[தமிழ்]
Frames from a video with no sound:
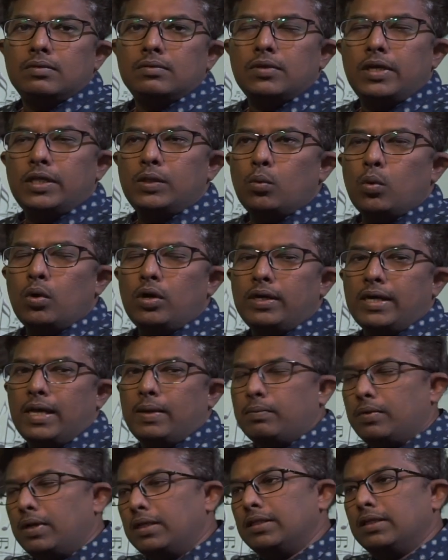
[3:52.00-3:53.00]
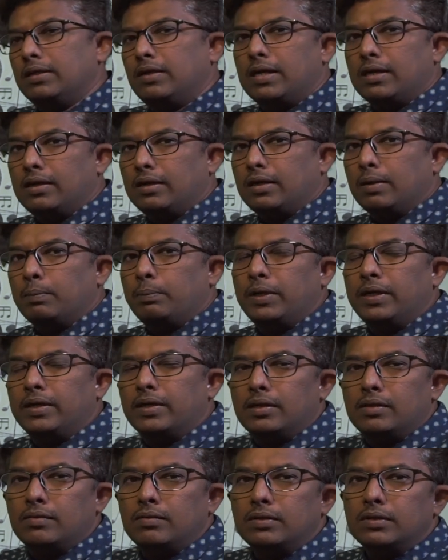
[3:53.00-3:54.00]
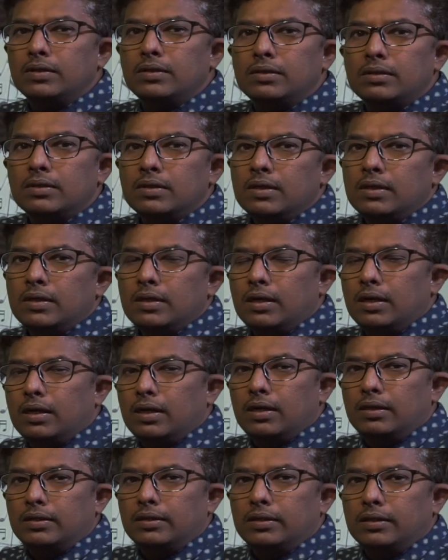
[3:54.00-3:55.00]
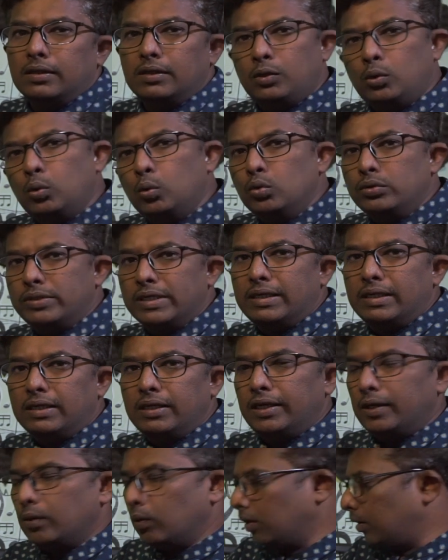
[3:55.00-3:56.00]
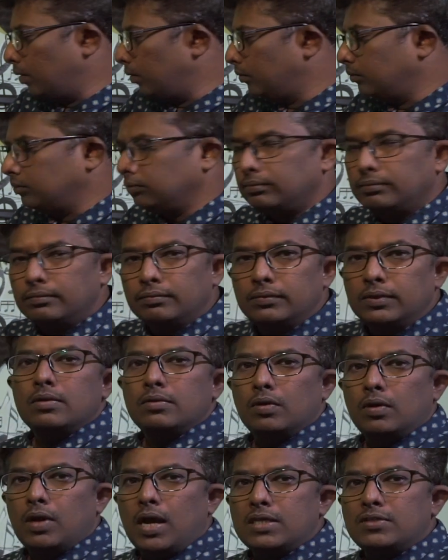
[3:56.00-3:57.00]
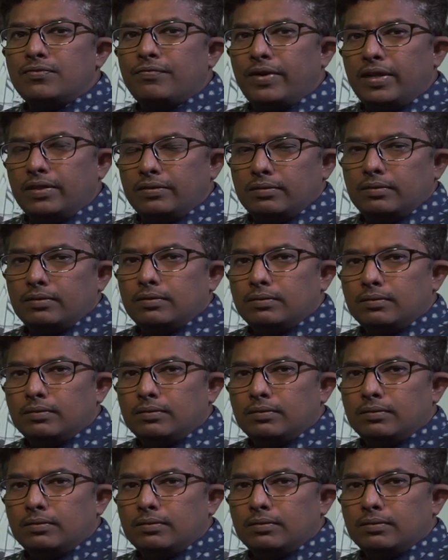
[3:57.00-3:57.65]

ஸோ இது ஒரு டைம் அந்த ஏன்னா கம்ப்ளீட்டாக இது வந்து அந்த டூ செட்டுக்கு ஈக்குவலாக இருக்கும் ஸோ லாஸ்ட் ஃப்ரேஸ்